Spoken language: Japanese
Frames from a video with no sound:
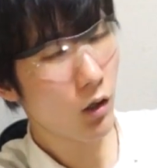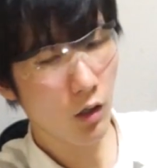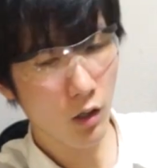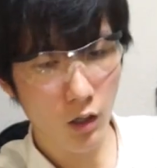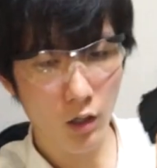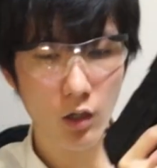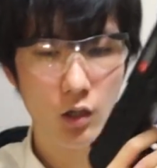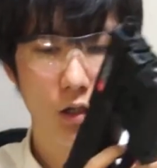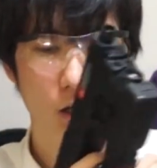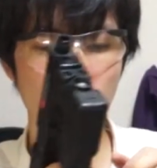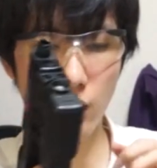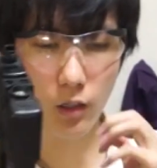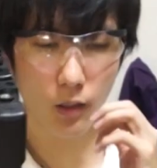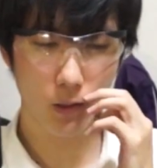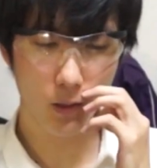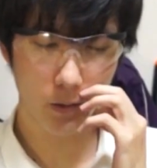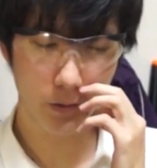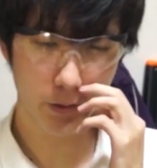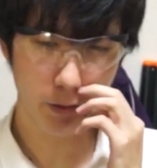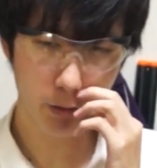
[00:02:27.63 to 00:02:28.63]

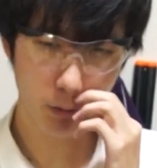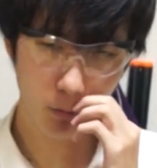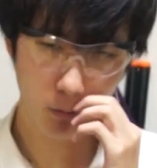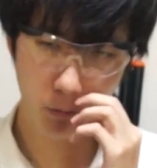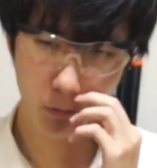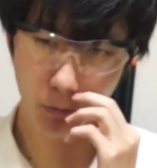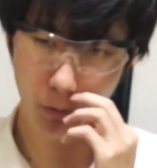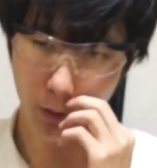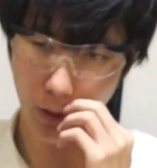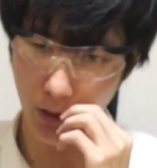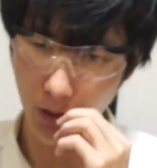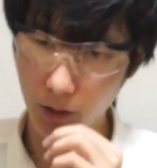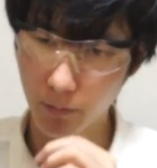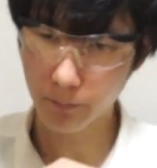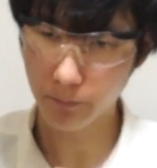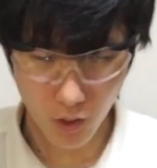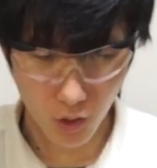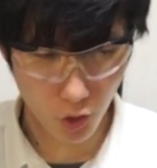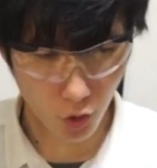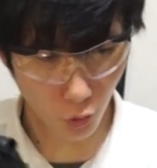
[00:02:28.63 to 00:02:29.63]
はあ、なるほどね。
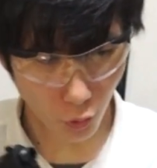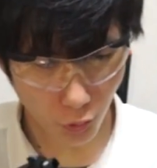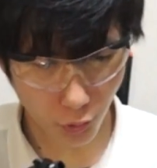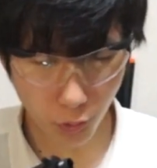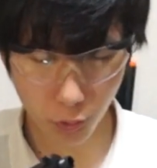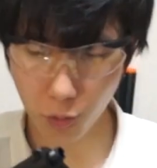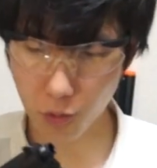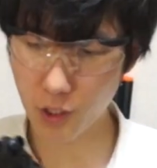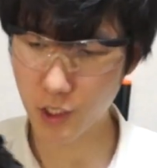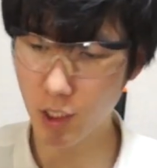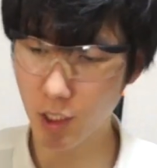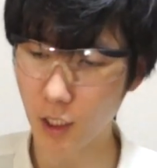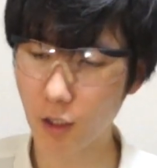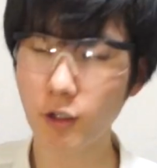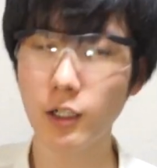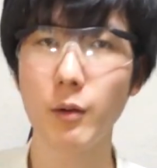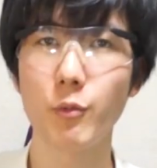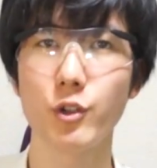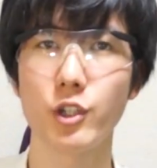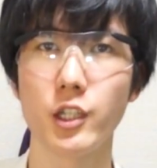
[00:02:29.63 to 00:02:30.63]
ちょっと違
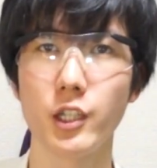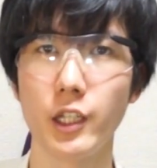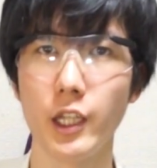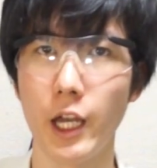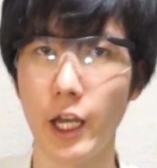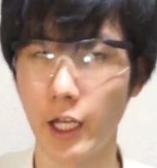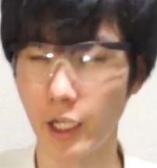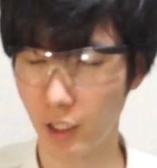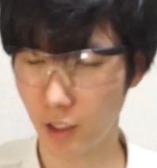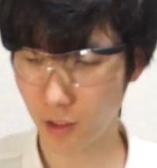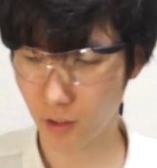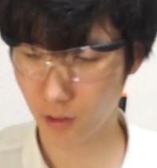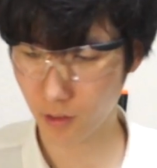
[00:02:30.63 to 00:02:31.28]
うかもしんない。